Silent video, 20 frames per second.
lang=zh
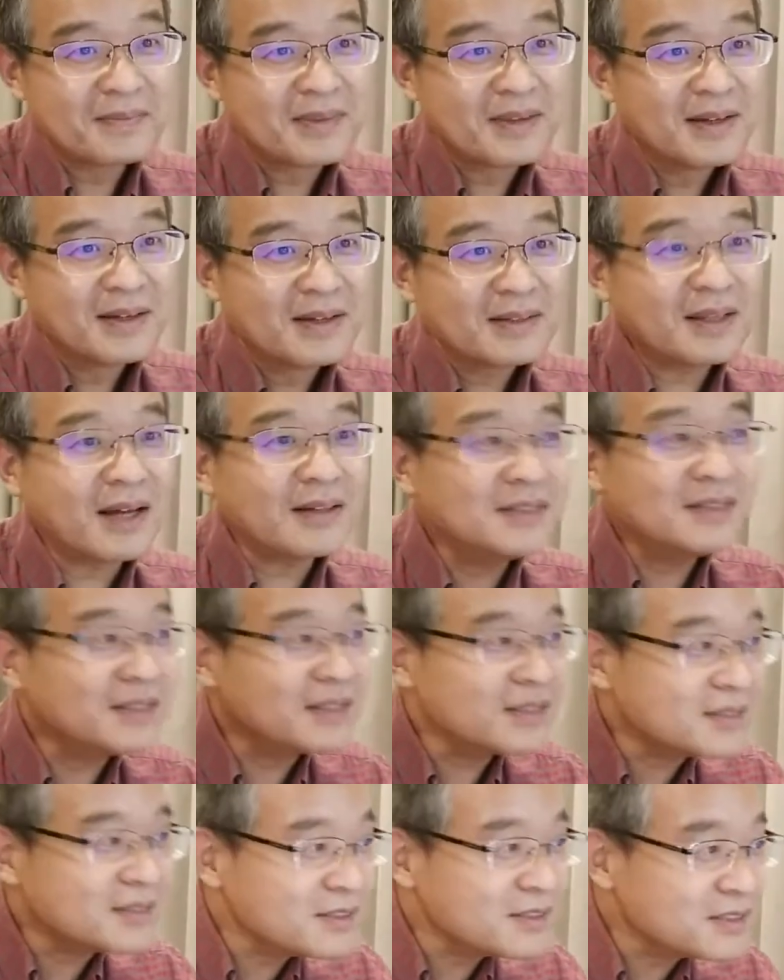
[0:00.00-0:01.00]
当你的
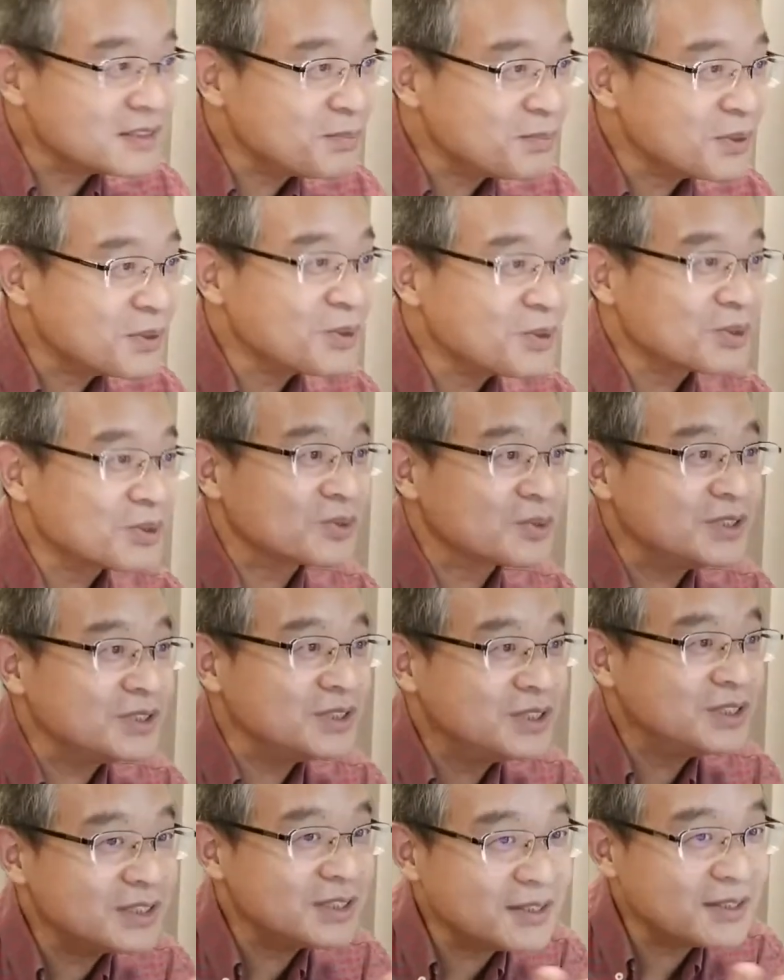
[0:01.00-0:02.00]
认知不够的时候，
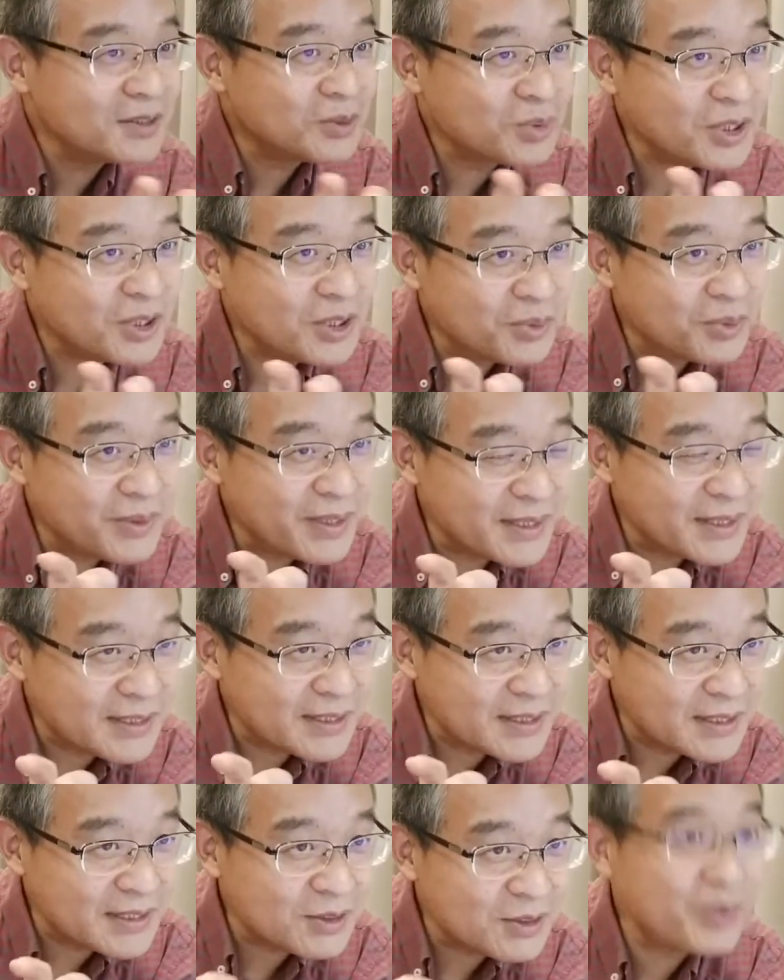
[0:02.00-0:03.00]
一定会为
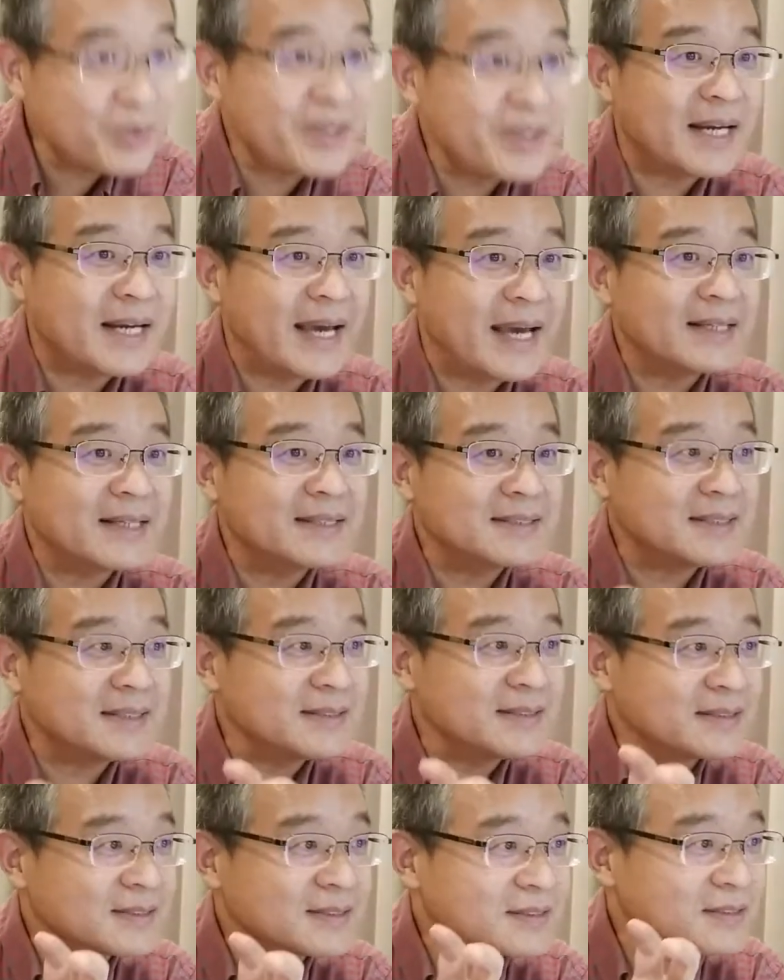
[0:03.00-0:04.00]
你未来的
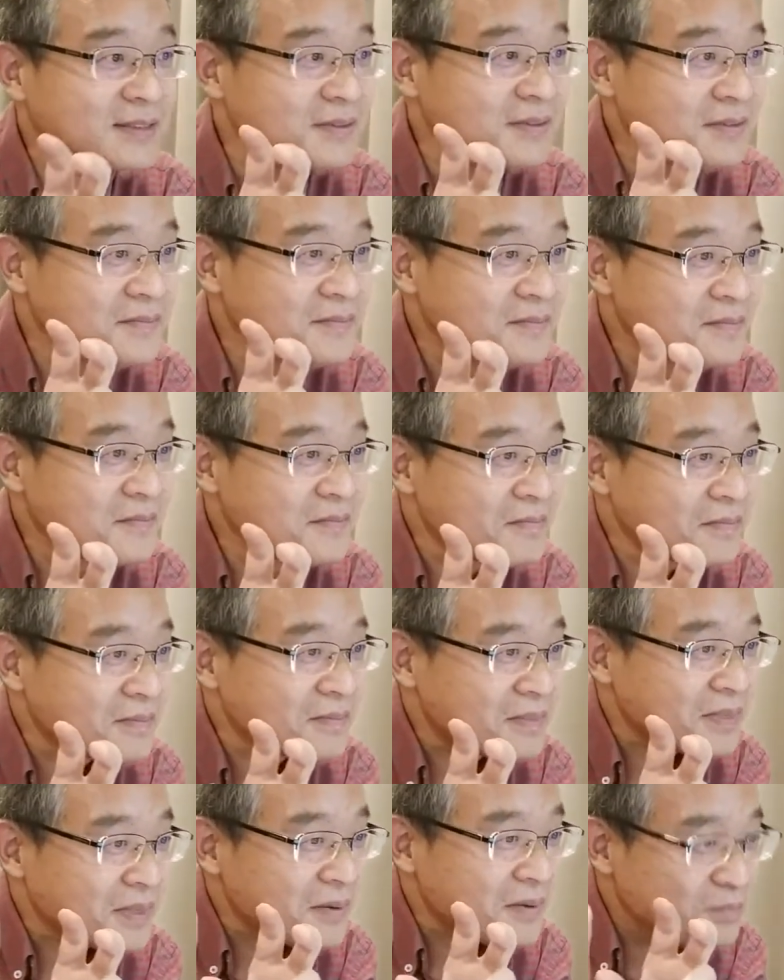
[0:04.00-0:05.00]
认知
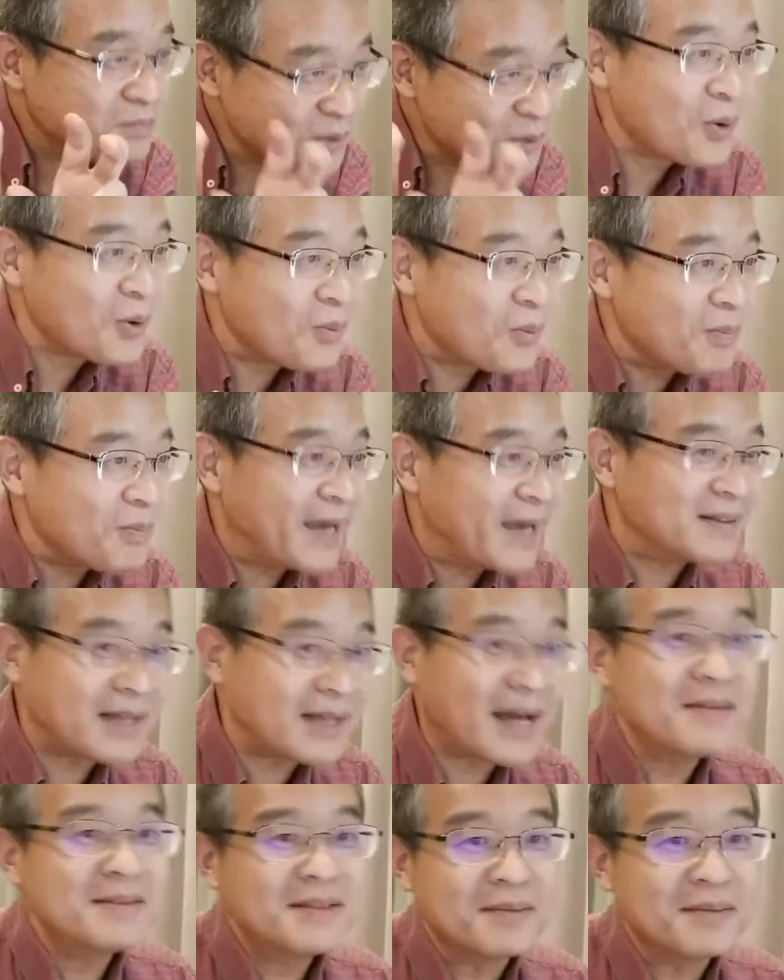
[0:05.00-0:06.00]
不够买
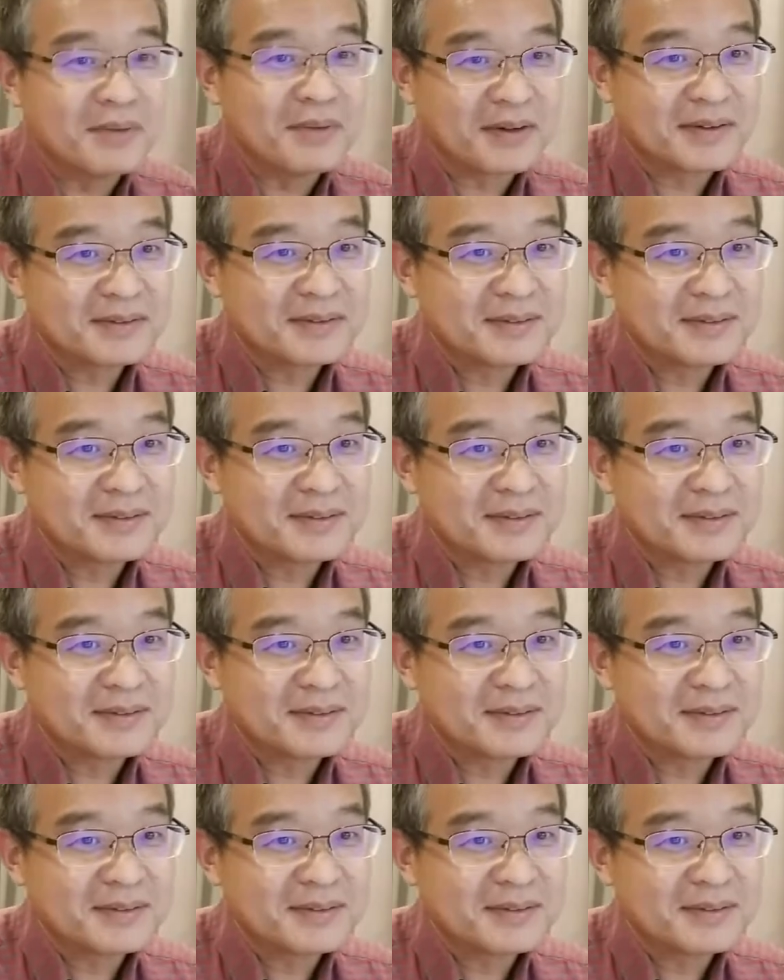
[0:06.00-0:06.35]
单的嘛。